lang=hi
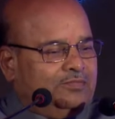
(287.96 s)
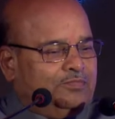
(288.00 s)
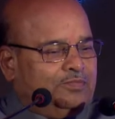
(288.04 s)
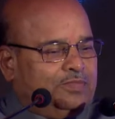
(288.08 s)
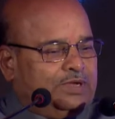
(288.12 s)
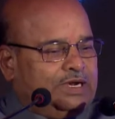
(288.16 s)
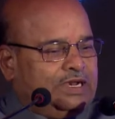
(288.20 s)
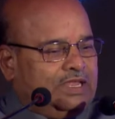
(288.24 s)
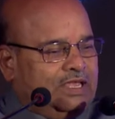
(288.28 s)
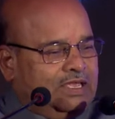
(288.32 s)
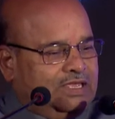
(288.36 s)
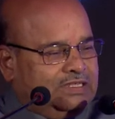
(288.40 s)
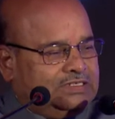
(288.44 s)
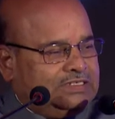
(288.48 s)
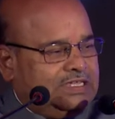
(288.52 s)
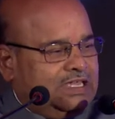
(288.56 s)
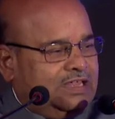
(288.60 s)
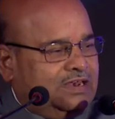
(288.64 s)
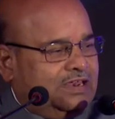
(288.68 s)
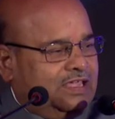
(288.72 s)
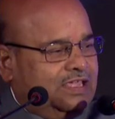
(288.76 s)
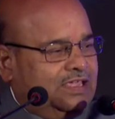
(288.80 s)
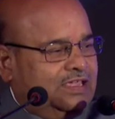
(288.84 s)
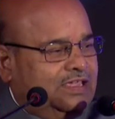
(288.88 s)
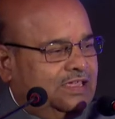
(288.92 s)
पर ऐसा
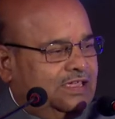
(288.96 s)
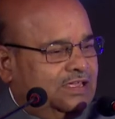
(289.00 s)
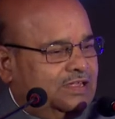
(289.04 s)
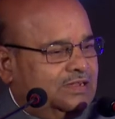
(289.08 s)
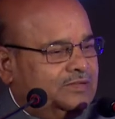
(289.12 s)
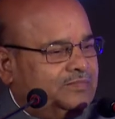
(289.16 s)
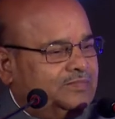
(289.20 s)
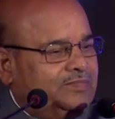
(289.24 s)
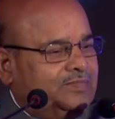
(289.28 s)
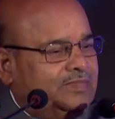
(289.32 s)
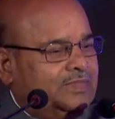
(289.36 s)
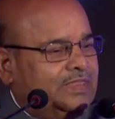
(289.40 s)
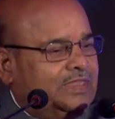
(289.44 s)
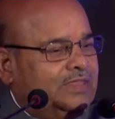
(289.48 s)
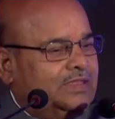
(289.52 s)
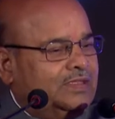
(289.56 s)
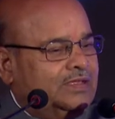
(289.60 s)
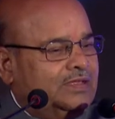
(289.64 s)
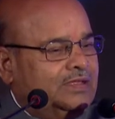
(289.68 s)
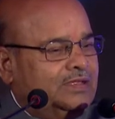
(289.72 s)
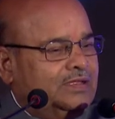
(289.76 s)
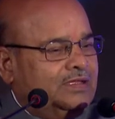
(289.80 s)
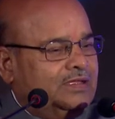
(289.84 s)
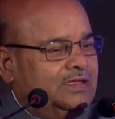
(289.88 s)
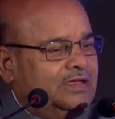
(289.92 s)
नहीं है
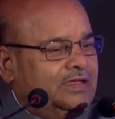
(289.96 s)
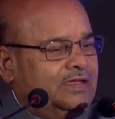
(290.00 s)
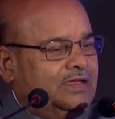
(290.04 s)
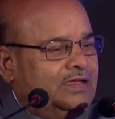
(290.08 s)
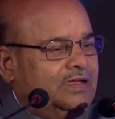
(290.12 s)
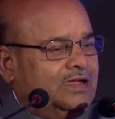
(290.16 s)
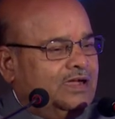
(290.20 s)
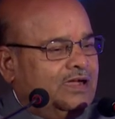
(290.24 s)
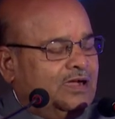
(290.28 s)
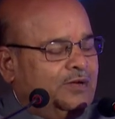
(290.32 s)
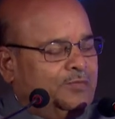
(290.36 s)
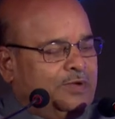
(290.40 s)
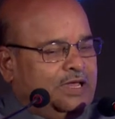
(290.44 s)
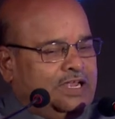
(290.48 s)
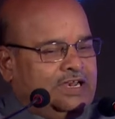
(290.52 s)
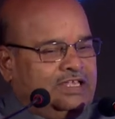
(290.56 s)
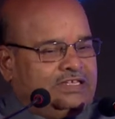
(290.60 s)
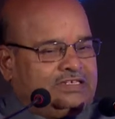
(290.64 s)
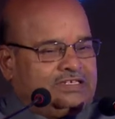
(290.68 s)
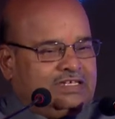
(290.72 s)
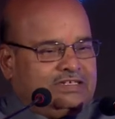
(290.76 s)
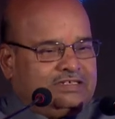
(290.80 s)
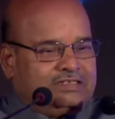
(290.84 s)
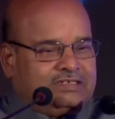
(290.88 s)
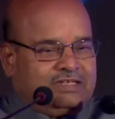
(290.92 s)
हमारी
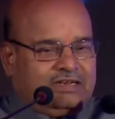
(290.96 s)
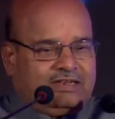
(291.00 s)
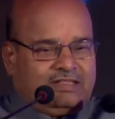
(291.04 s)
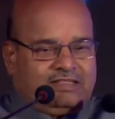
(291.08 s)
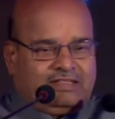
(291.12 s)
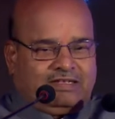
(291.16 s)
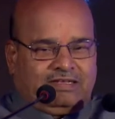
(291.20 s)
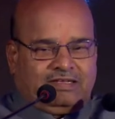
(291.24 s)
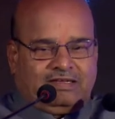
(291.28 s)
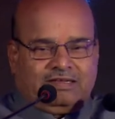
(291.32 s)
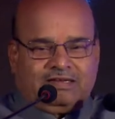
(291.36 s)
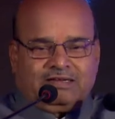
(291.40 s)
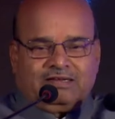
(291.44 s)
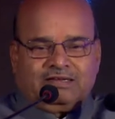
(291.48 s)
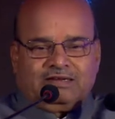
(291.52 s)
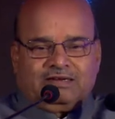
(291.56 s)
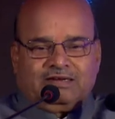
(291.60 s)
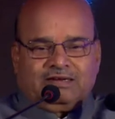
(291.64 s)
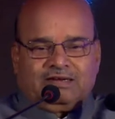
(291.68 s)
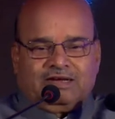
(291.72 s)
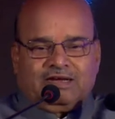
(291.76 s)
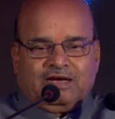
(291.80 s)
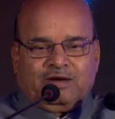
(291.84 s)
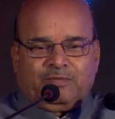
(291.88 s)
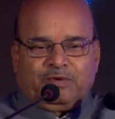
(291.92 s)
संस्कृति
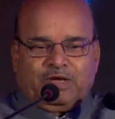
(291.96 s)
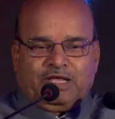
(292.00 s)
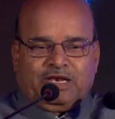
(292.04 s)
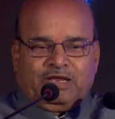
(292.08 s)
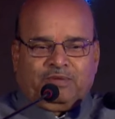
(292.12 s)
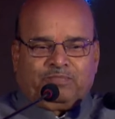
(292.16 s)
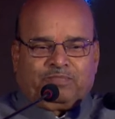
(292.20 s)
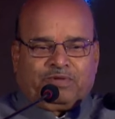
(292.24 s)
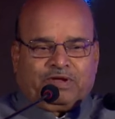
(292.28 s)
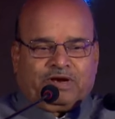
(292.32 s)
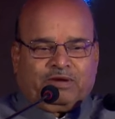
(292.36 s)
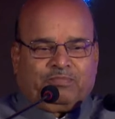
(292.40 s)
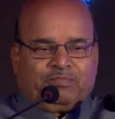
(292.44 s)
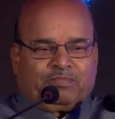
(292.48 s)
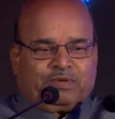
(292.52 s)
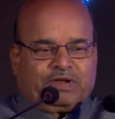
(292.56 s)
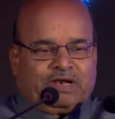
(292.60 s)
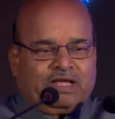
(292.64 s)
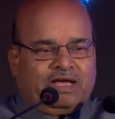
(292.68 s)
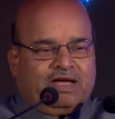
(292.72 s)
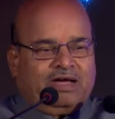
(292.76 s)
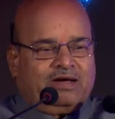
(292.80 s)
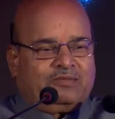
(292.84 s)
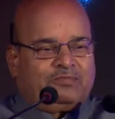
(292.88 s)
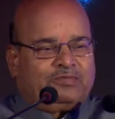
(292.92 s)
हमारी
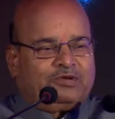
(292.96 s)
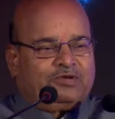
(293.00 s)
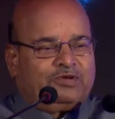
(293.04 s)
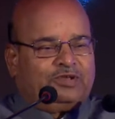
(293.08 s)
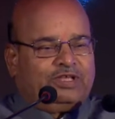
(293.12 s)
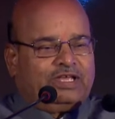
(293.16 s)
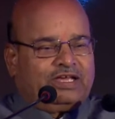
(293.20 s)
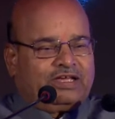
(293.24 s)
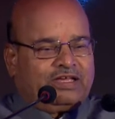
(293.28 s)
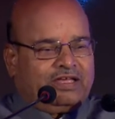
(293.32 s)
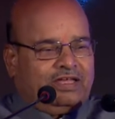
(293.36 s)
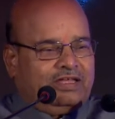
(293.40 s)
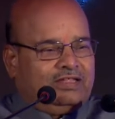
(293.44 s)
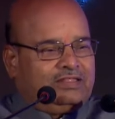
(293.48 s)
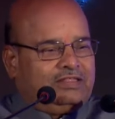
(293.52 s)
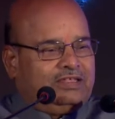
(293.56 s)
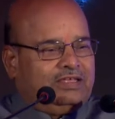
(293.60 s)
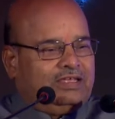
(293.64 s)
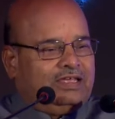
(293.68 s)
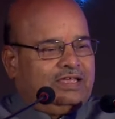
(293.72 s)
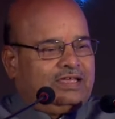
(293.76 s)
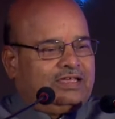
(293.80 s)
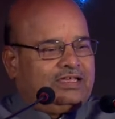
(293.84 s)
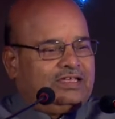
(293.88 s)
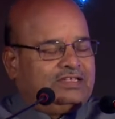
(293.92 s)
परंपरा हमको ये
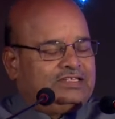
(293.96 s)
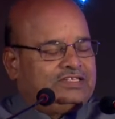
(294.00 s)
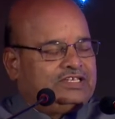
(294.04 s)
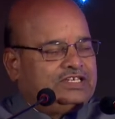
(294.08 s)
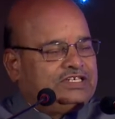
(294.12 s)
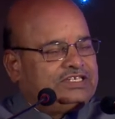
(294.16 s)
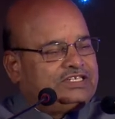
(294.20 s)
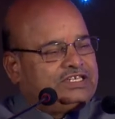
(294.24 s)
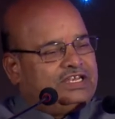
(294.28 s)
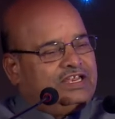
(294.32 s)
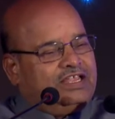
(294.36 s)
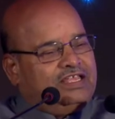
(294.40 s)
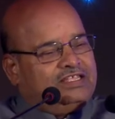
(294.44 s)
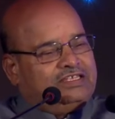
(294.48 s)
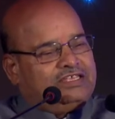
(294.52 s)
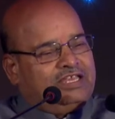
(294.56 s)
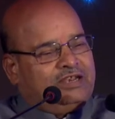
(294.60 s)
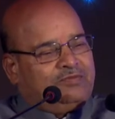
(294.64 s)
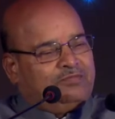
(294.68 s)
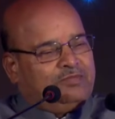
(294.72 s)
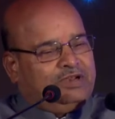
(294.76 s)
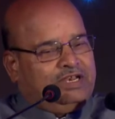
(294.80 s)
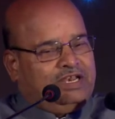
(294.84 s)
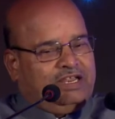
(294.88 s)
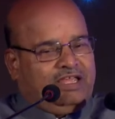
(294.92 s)
कहती है कि जिसने
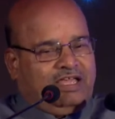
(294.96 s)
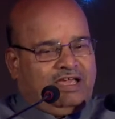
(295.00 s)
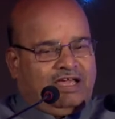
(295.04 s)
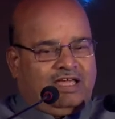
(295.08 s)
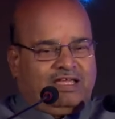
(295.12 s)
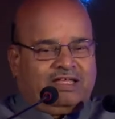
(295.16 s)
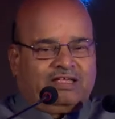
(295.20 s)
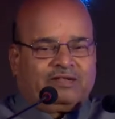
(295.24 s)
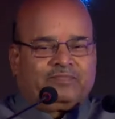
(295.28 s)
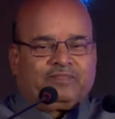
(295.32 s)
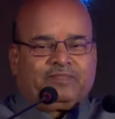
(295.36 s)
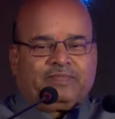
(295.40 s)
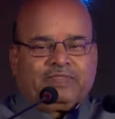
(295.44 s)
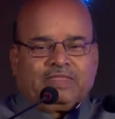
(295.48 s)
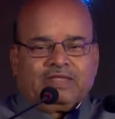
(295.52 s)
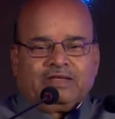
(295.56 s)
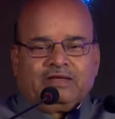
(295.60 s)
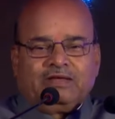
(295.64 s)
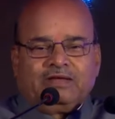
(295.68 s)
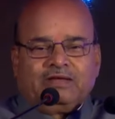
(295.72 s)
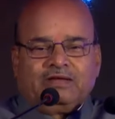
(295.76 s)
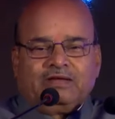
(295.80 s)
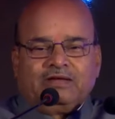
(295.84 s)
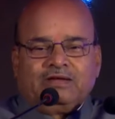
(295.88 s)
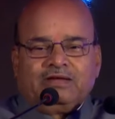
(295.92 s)
जन्म लिया है
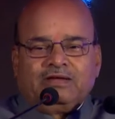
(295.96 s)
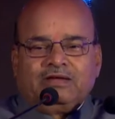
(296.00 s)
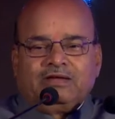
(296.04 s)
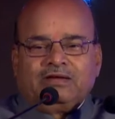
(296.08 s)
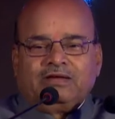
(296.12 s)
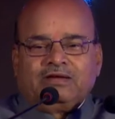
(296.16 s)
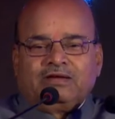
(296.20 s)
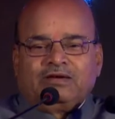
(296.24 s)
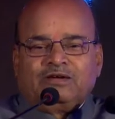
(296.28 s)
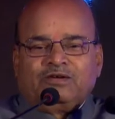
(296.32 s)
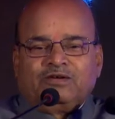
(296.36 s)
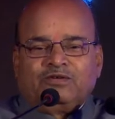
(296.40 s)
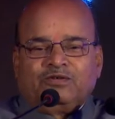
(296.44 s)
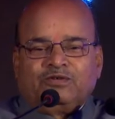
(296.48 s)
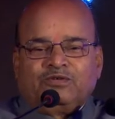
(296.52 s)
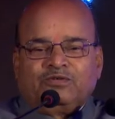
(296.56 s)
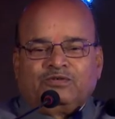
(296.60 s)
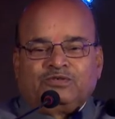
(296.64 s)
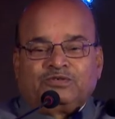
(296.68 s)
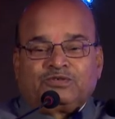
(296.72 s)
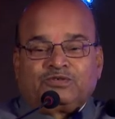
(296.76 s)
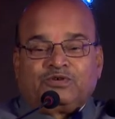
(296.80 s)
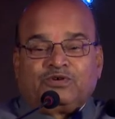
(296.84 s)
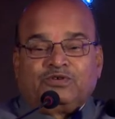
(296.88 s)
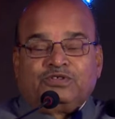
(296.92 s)

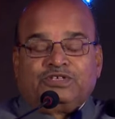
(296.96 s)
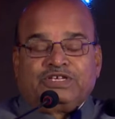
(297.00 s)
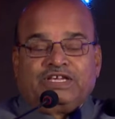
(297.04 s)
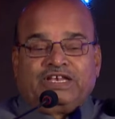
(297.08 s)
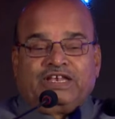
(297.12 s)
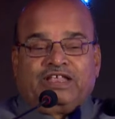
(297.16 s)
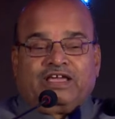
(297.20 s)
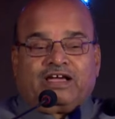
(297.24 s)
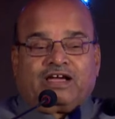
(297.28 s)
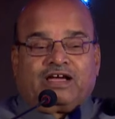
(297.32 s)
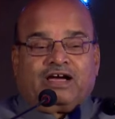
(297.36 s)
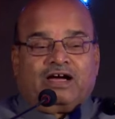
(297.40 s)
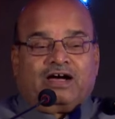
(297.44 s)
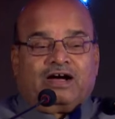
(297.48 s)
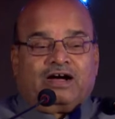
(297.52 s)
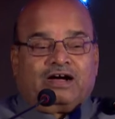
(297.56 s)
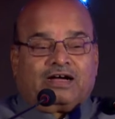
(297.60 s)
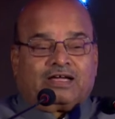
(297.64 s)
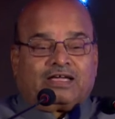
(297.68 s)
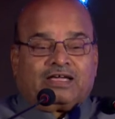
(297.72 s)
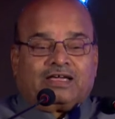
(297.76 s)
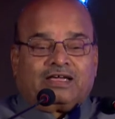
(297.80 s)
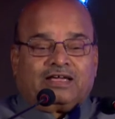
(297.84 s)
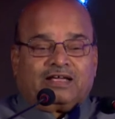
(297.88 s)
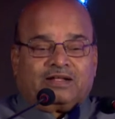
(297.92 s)
उसको जीने का
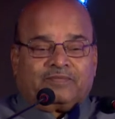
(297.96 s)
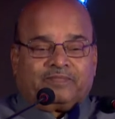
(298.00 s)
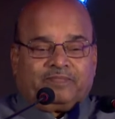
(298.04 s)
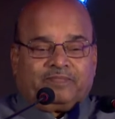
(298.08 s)
हक है